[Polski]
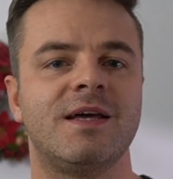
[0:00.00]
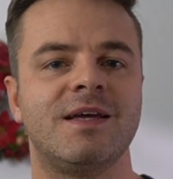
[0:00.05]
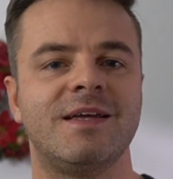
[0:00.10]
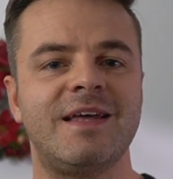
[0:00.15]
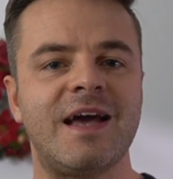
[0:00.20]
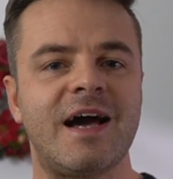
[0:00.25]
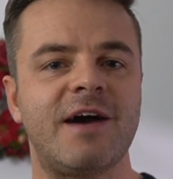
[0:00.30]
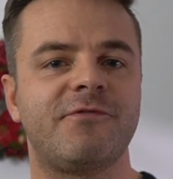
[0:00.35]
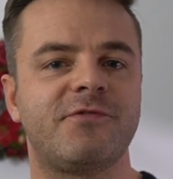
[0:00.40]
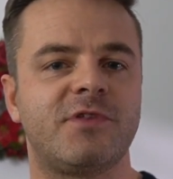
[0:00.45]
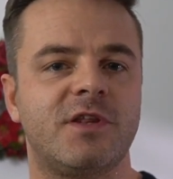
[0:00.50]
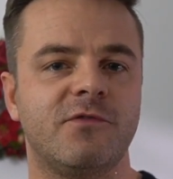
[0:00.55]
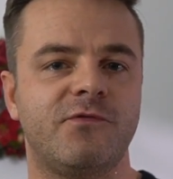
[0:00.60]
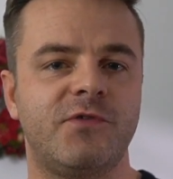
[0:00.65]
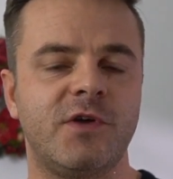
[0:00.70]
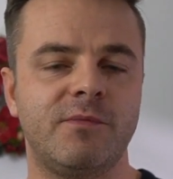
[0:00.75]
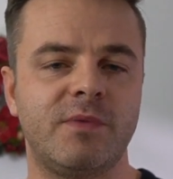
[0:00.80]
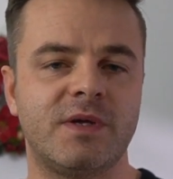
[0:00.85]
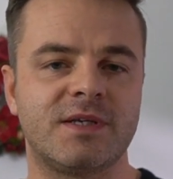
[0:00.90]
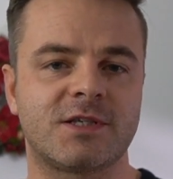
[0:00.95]
Ja w tym
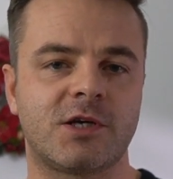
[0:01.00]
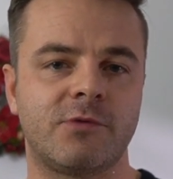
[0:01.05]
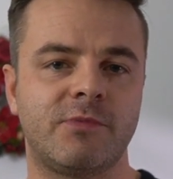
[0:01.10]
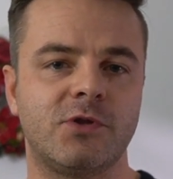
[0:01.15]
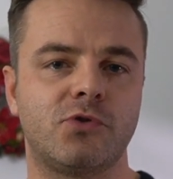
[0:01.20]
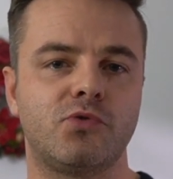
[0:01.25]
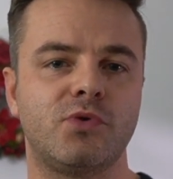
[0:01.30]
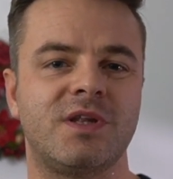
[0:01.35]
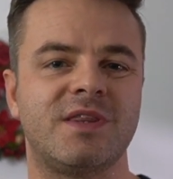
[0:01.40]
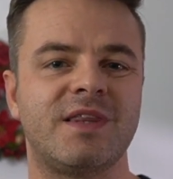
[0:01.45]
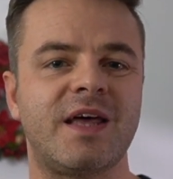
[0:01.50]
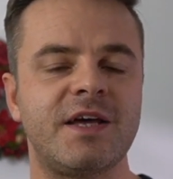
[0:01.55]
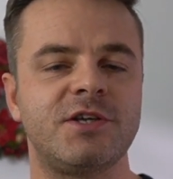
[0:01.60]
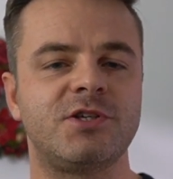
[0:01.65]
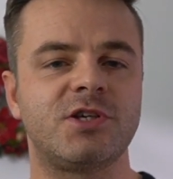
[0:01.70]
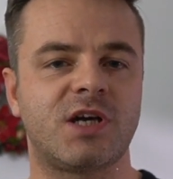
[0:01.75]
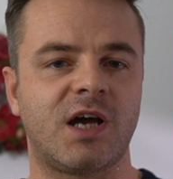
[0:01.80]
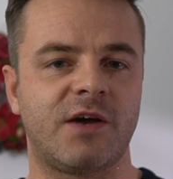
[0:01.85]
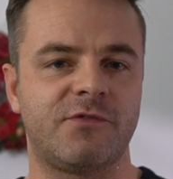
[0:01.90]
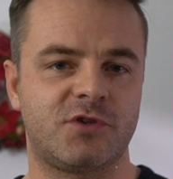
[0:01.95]
filmie skomentuję
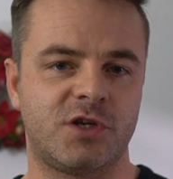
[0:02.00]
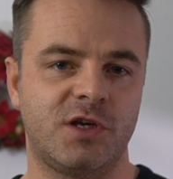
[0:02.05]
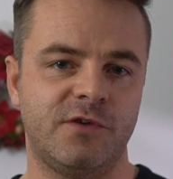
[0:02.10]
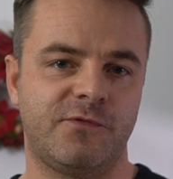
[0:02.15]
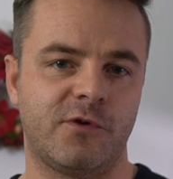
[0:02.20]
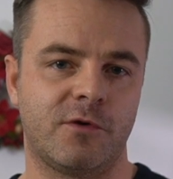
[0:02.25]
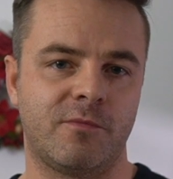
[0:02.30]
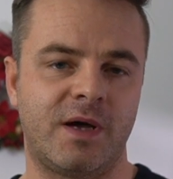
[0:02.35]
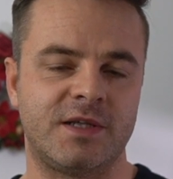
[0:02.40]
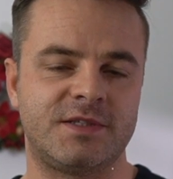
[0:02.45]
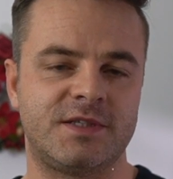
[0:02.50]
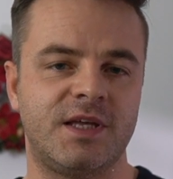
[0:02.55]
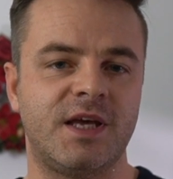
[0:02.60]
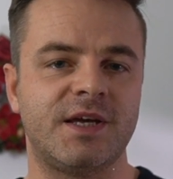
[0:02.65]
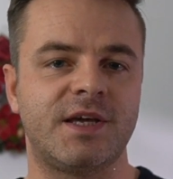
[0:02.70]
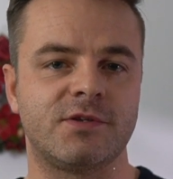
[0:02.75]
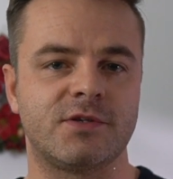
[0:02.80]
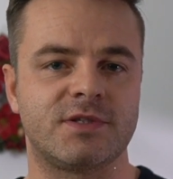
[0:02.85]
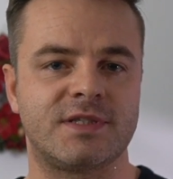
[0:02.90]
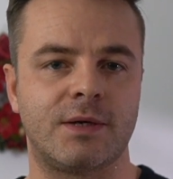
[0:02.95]
najciekawsze informacje,
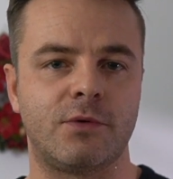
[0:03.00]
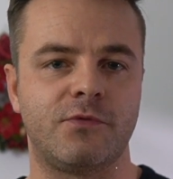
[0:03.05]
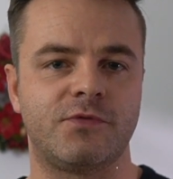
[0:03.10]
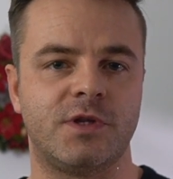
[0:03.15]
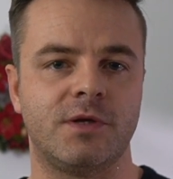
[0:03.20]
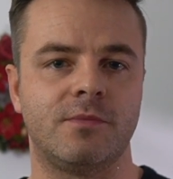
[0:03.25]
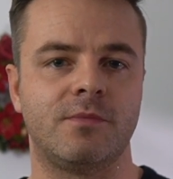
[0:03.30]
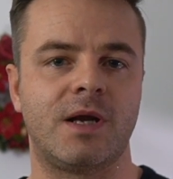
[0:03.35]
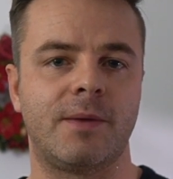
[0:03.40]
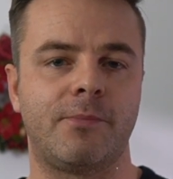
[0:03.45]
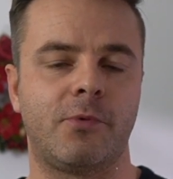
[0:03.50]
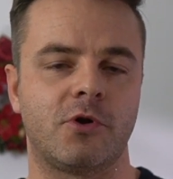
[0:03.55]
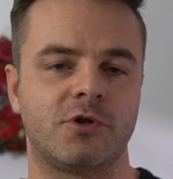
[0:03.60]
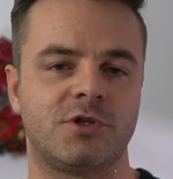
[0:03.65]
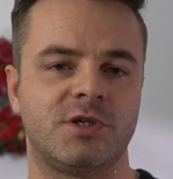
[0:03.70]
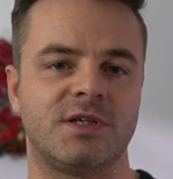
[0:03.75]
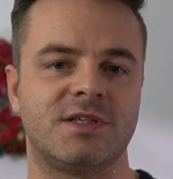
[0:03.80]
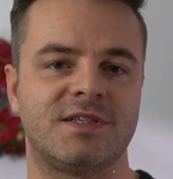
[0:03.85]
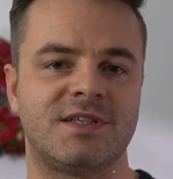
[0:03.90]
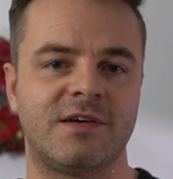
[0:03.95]
jakie zostały w tym
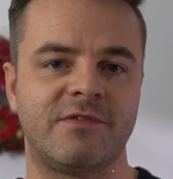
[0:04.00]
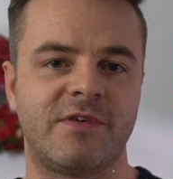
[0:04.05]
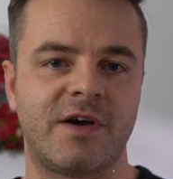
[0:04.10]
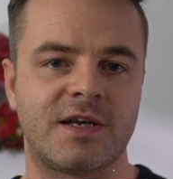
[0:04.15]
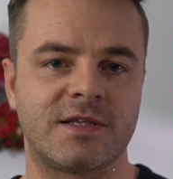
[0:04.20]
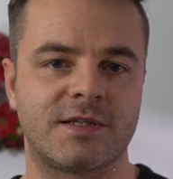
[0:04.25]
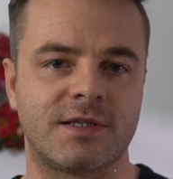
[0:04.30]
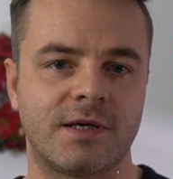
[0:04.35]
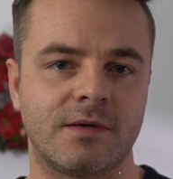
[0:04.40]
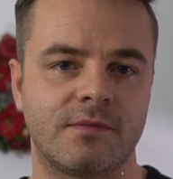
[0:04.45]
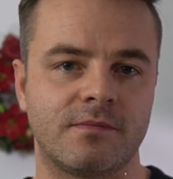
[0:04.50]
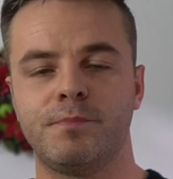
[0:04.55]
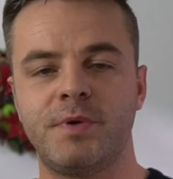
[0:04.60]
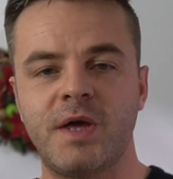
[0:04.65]
raporcie zawarte.